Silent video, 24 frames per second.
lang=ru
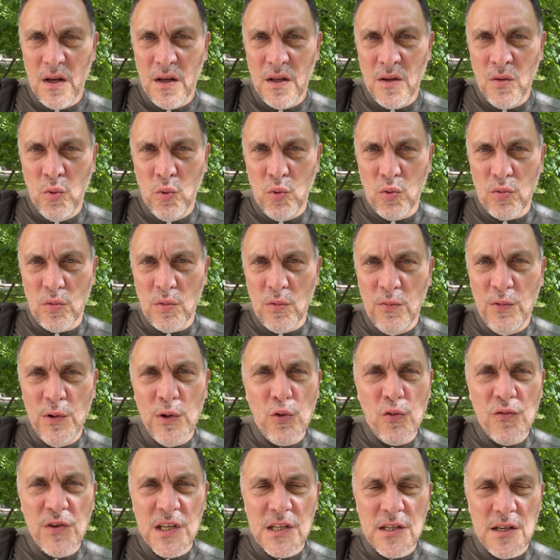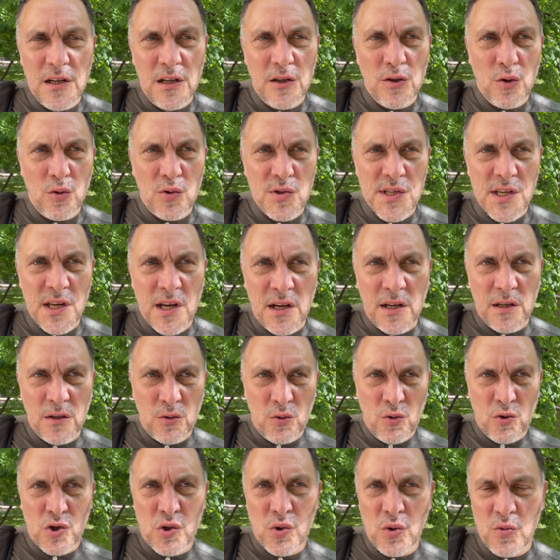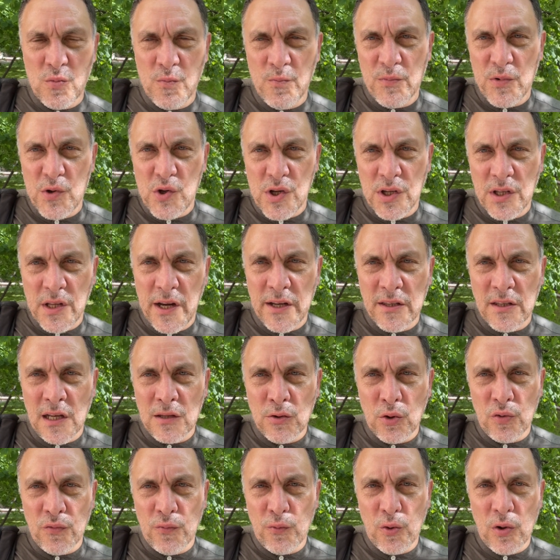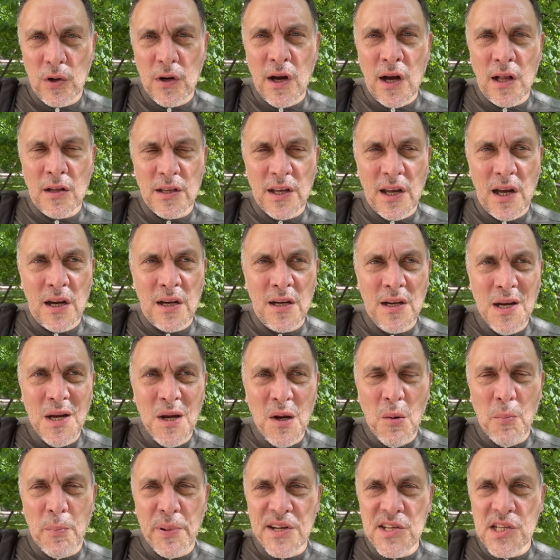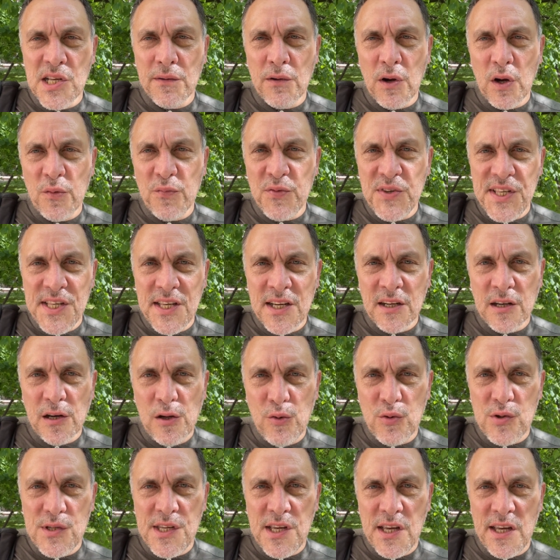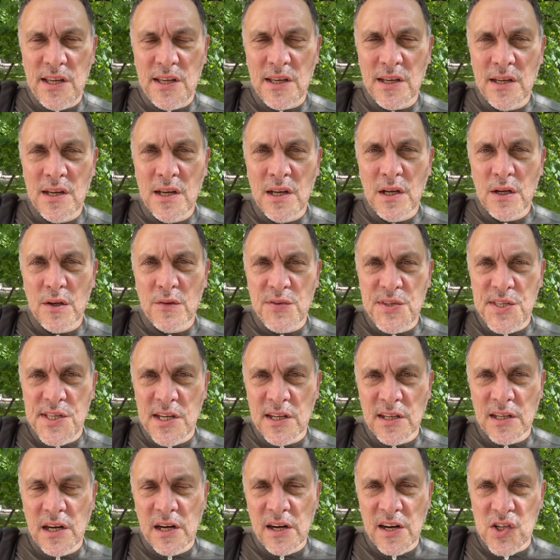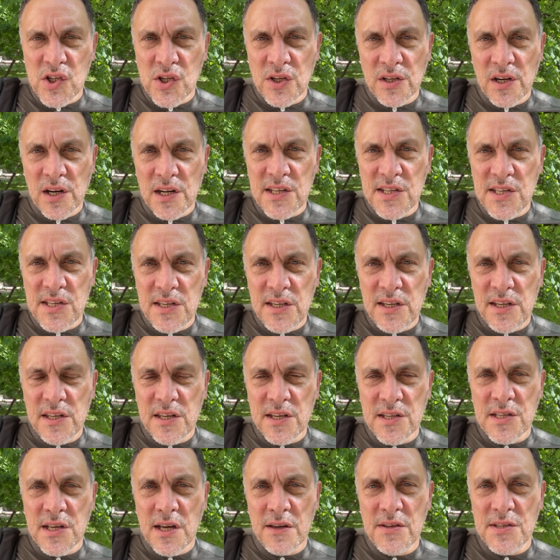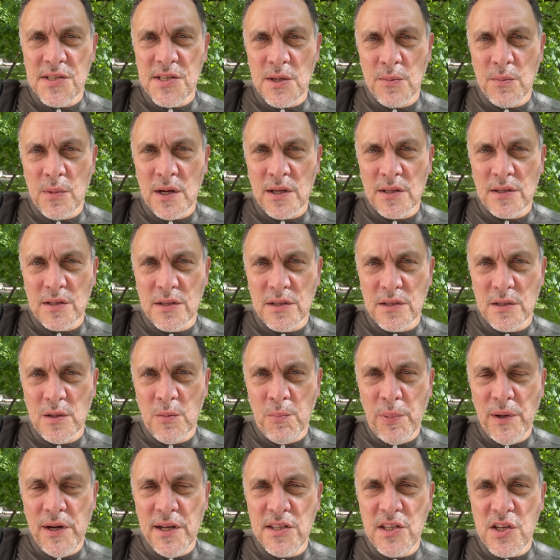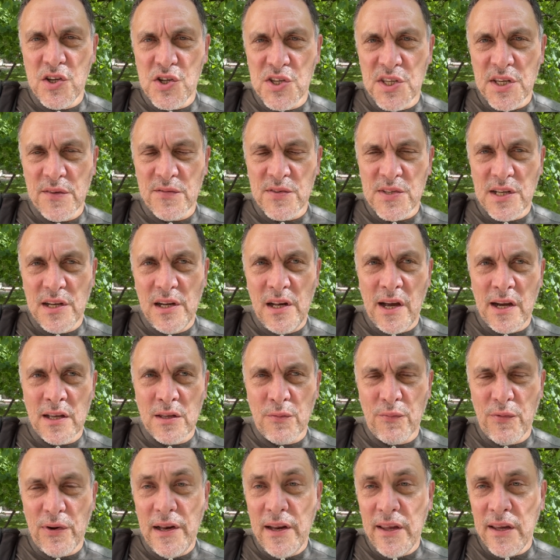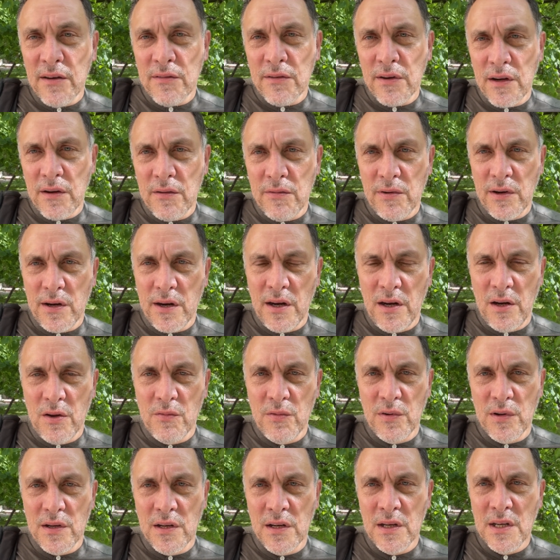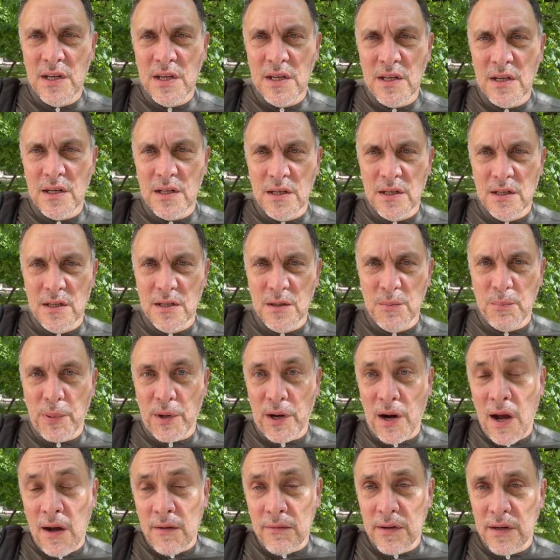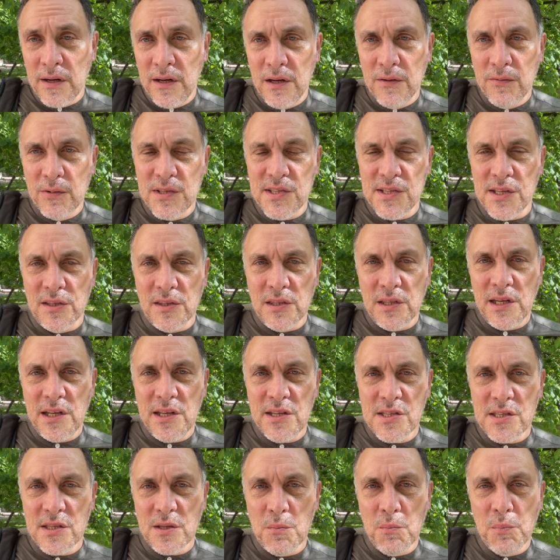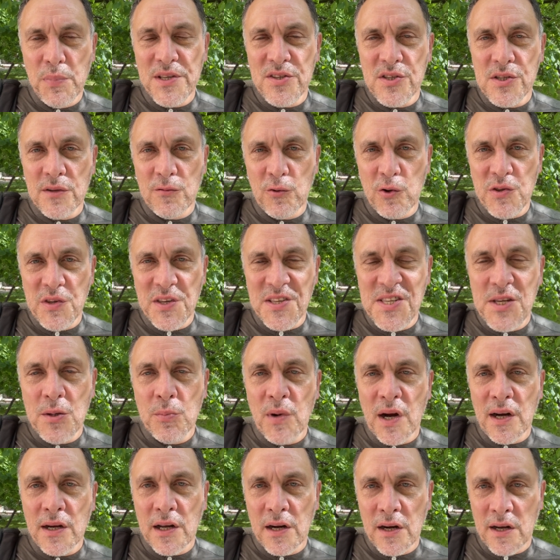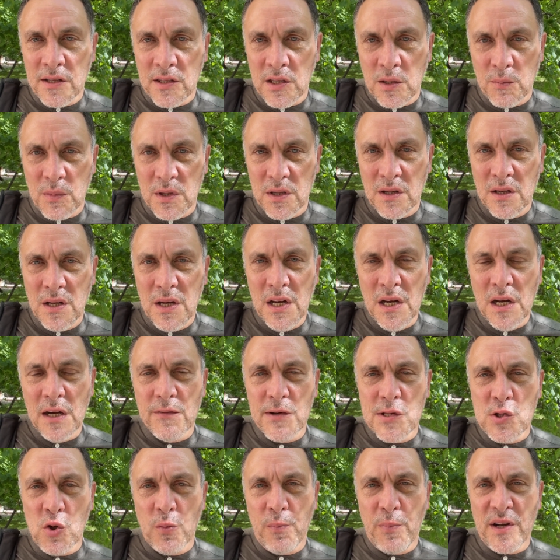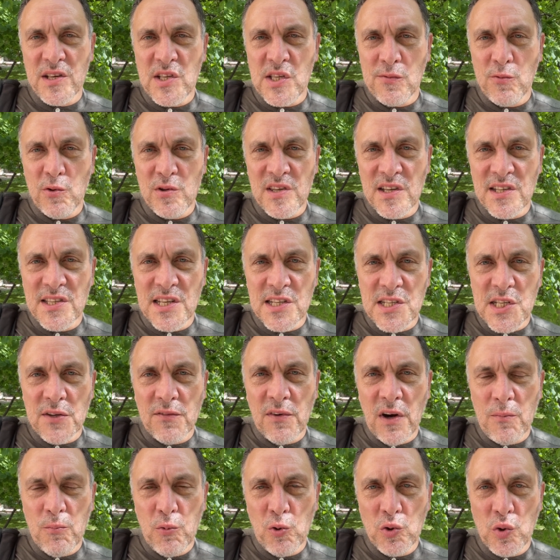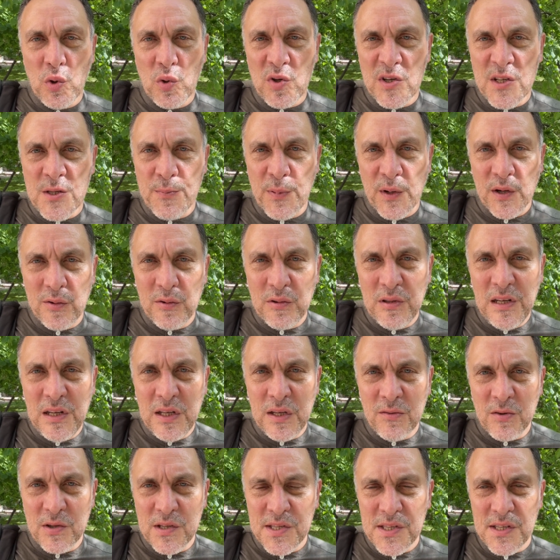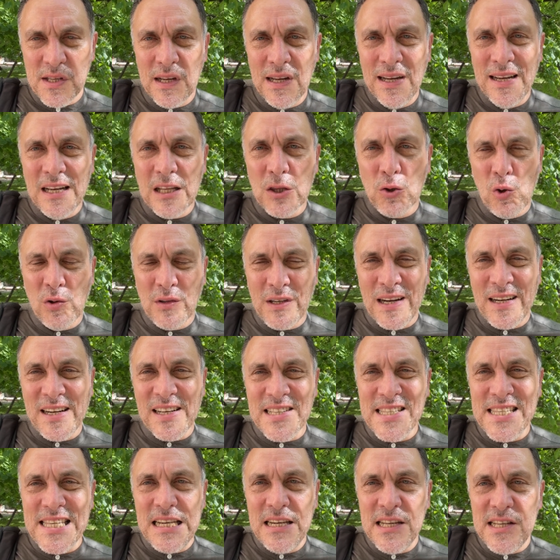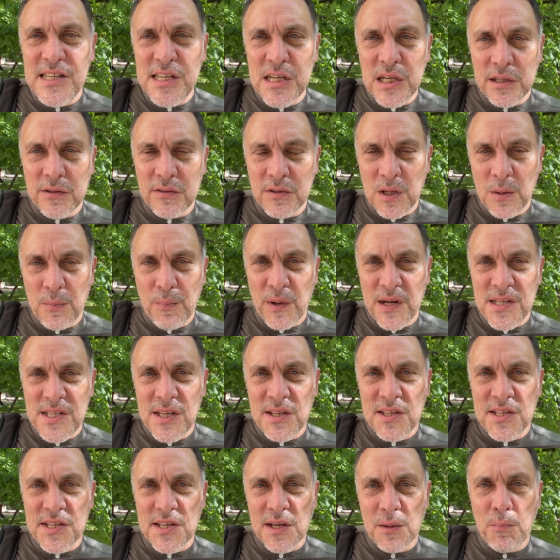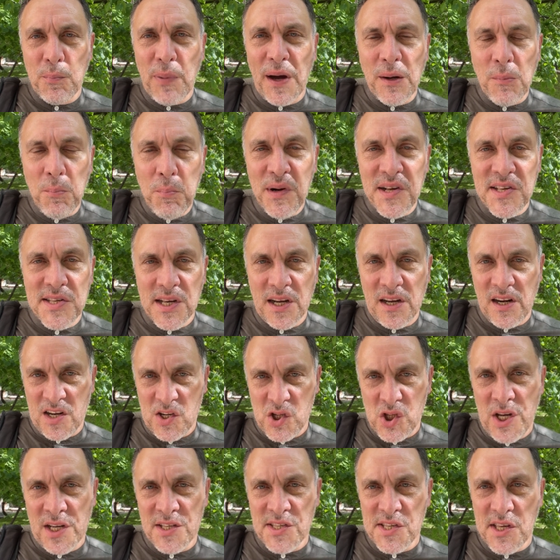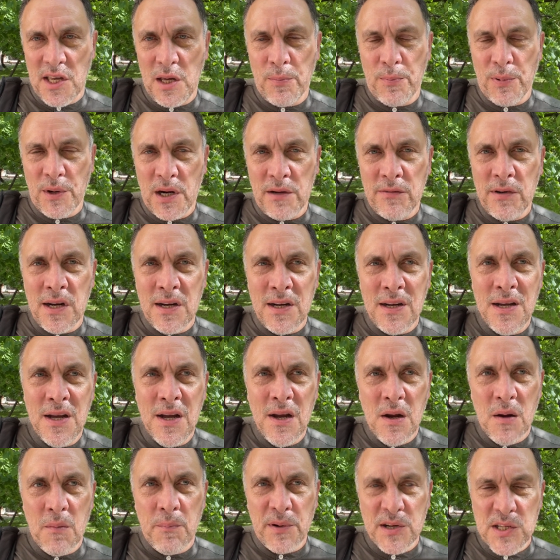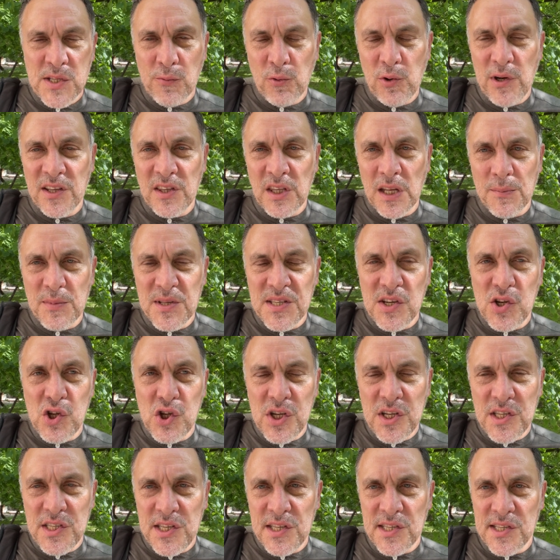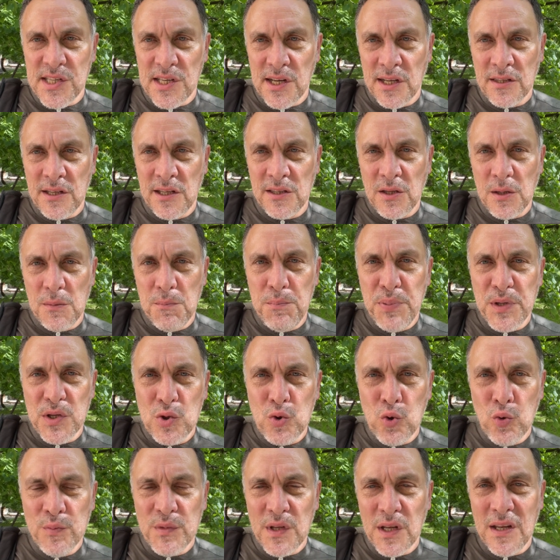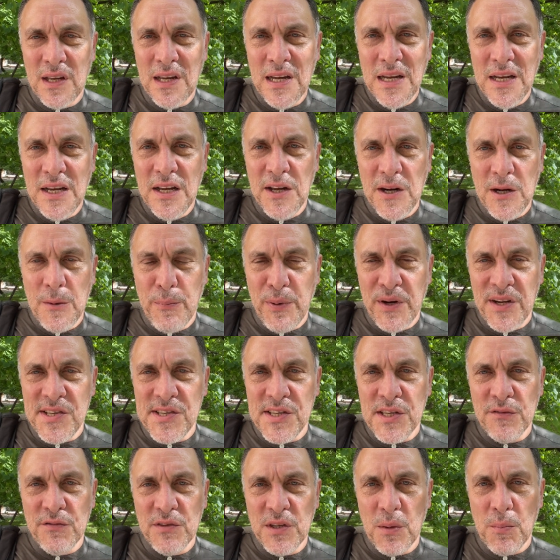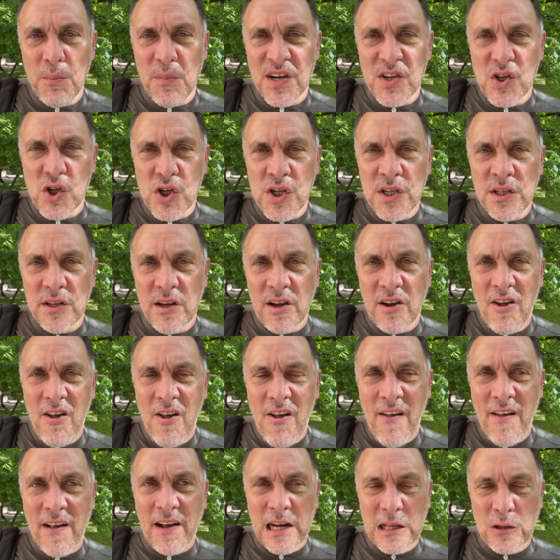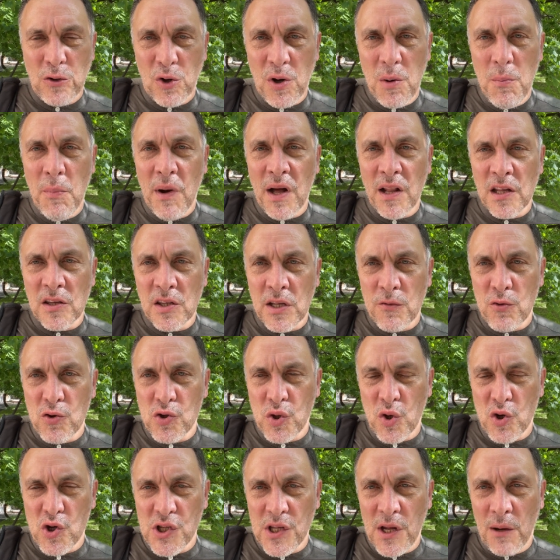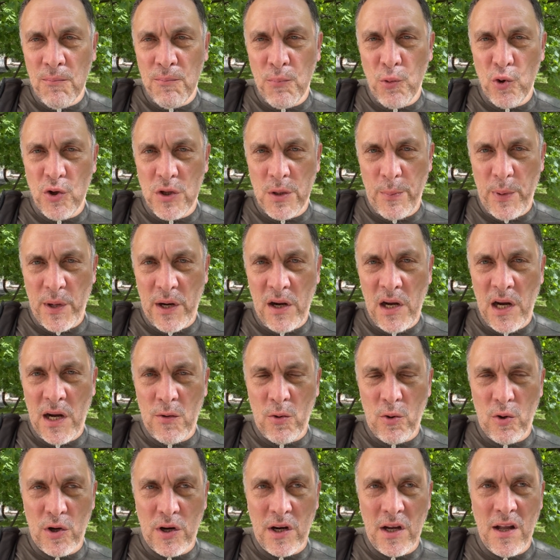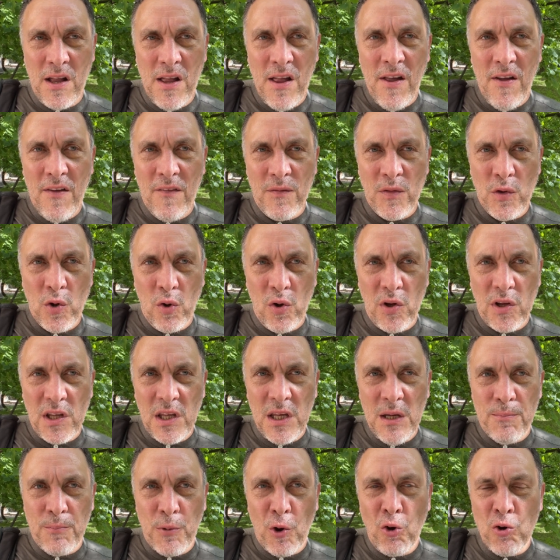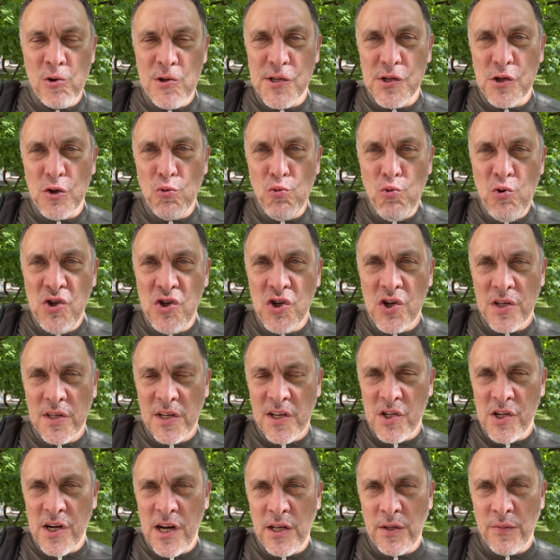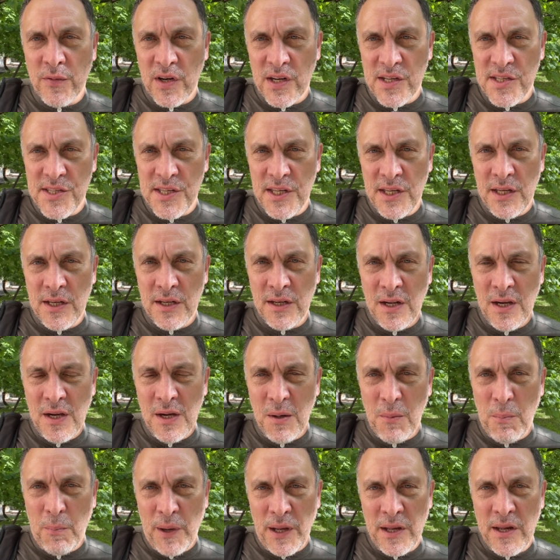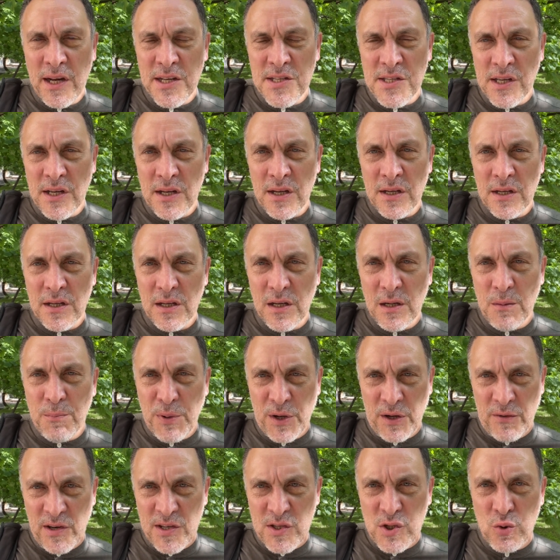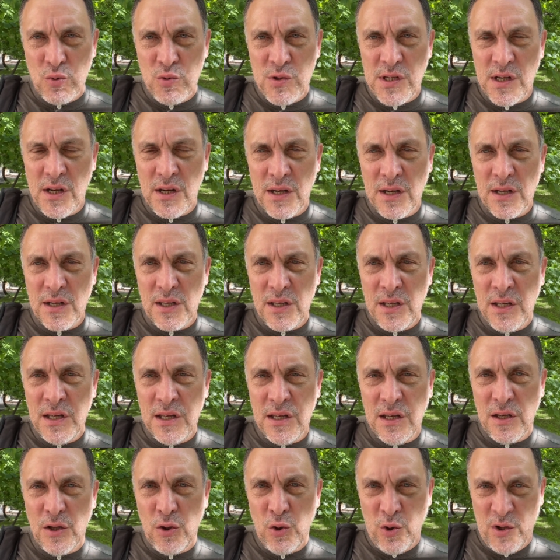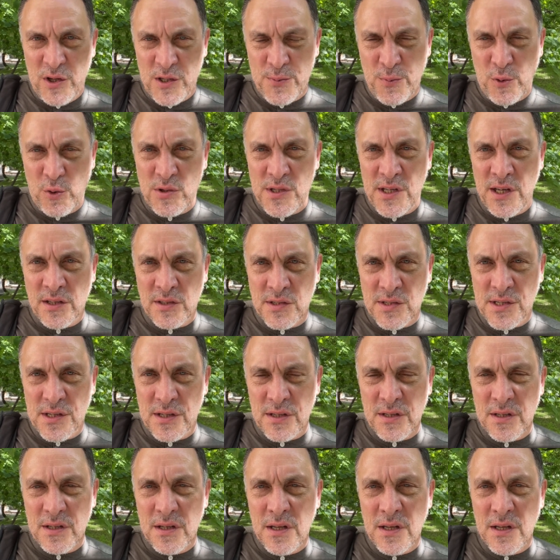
Ну, вы увидели, друзья, то, что считает Антон Фургал. Я призываю всех людей, всех граждан России, независимо от политических взглядов, левые вы или вы э, правые, или вы центристы, быть сегодня демократами, выступать сегодня за свободу и справедливость. Только консолидированная позиция борьбы за гражданские права позволит нам защититься от этой безумной репрессивной машины, которая мало того, что штампует приговоры, но и полностью уничтожает в России понятия правосудия и юриспруденции.